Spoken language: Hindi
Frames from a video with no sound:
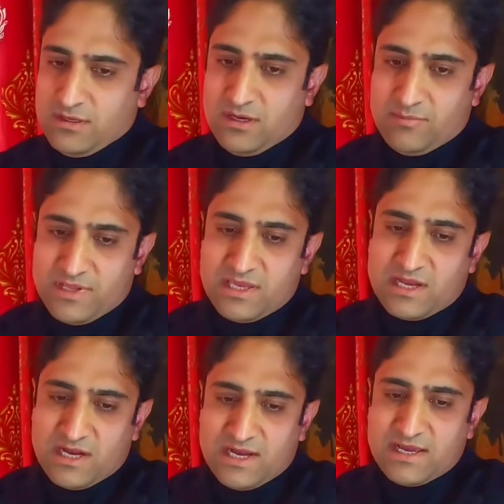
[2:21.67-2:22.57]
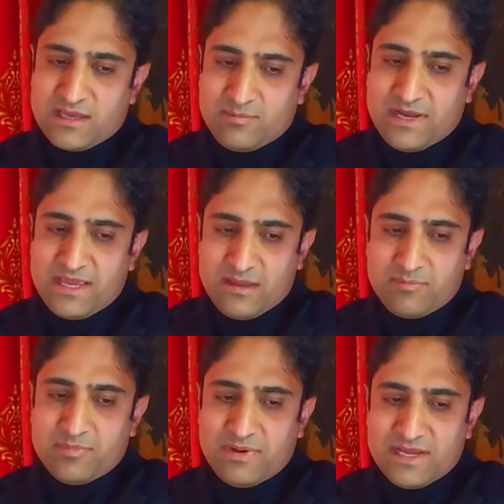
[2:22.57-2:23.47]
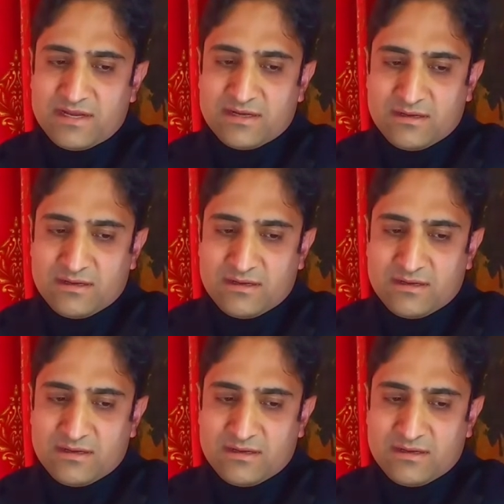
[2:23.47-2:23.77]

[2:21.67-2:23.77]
हमने ये कहा है कि बाय बाय